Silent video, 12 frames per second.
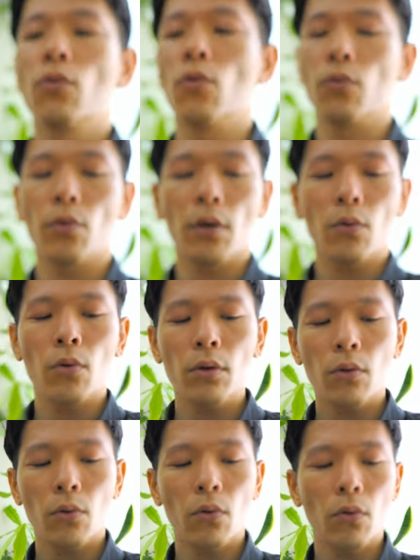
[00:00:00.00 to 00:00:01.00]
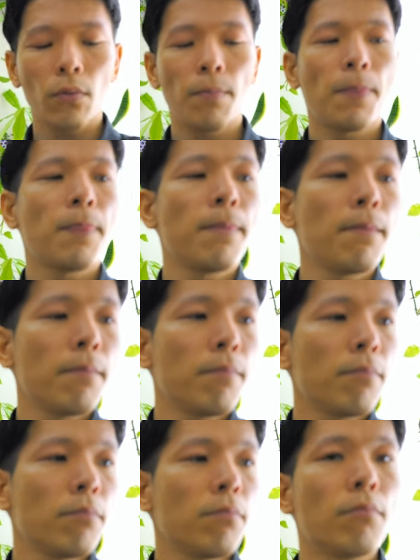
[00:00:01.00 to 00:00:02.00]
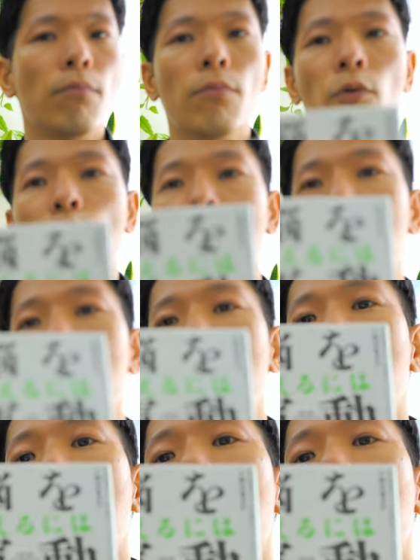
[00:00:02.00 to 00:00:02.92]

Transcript: の本とか、こういうところ、うん、これもそうだよね。